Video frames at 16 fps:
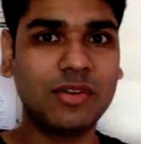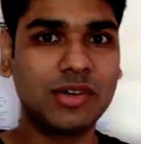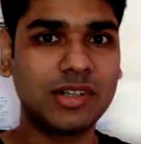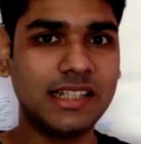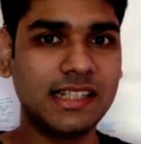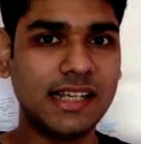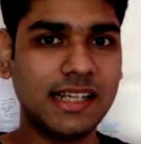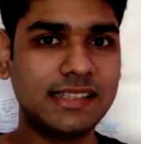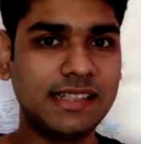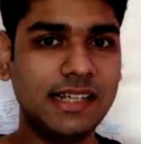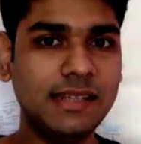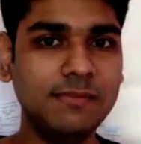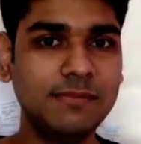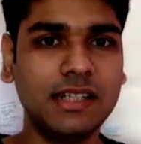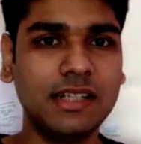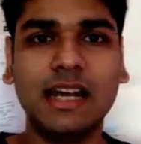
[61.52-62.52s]
করতে যাচ্ছেন
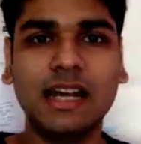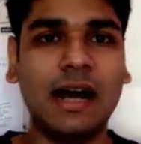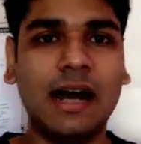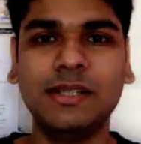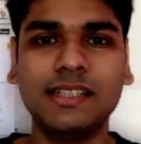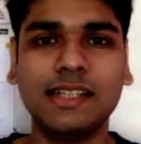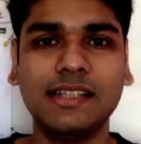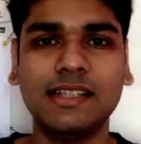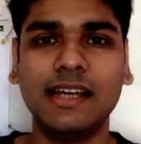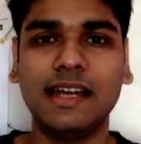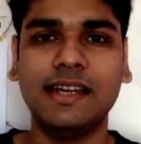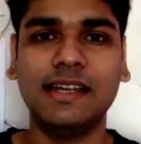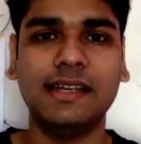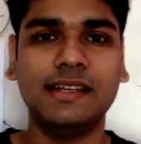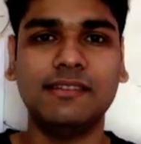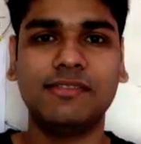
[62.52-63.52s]
আমি জানি না
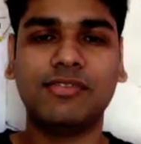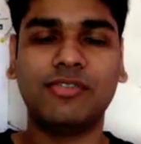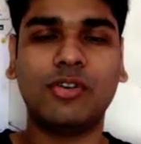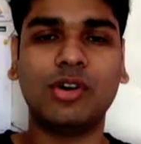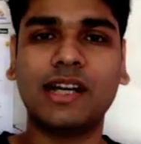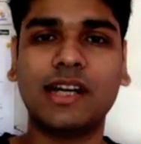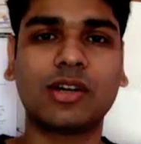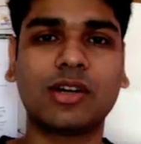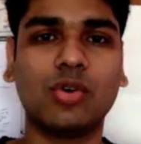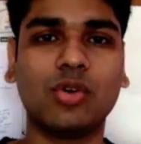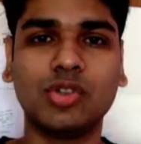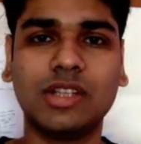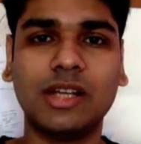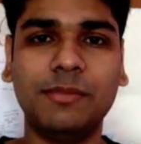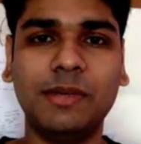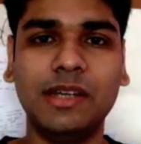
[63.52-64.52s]
এই ফোনটা কত
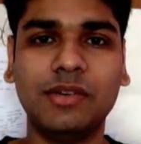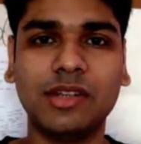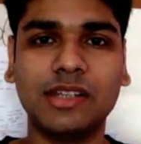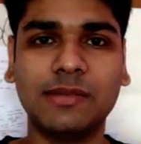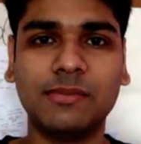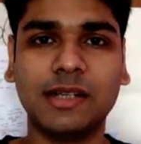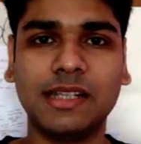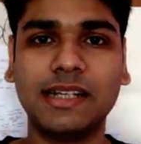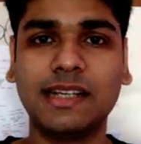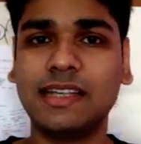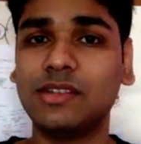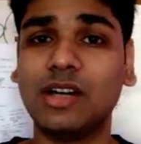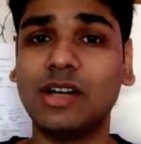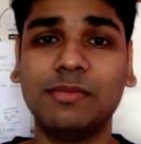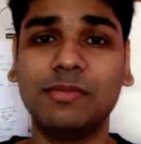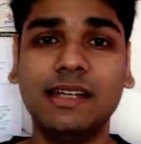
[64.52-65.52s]
দামি হতে পারে কিন্তু
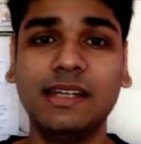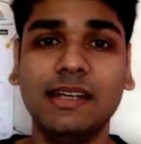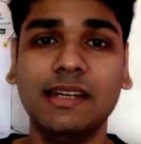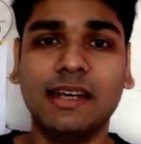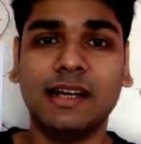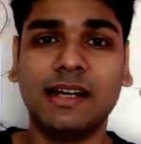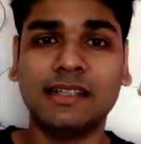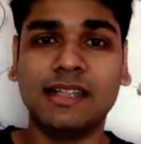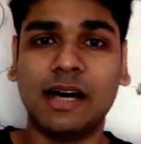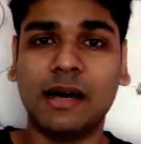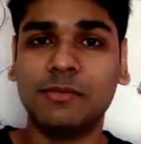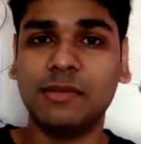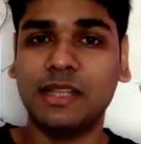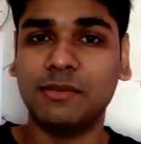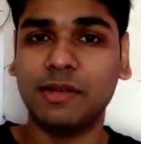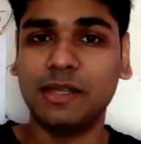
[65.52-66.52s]
আপনি দাম
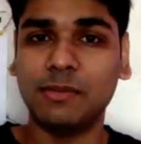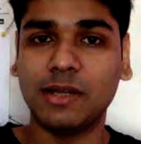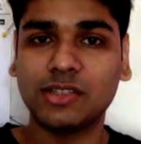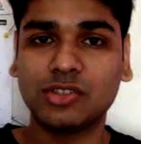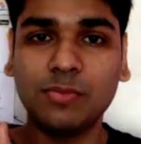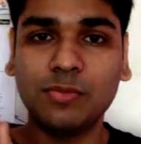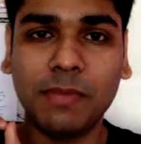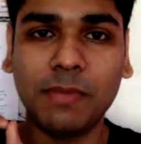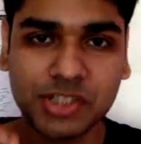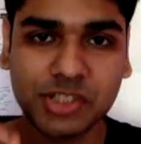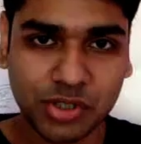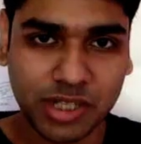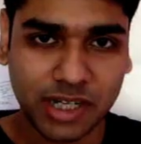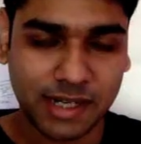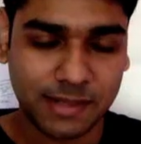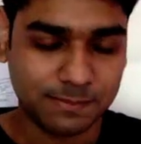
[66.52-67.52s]
দিবেন মাত্র পাঁচশো
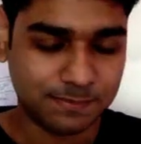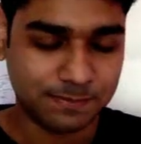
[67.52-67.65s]
টাকা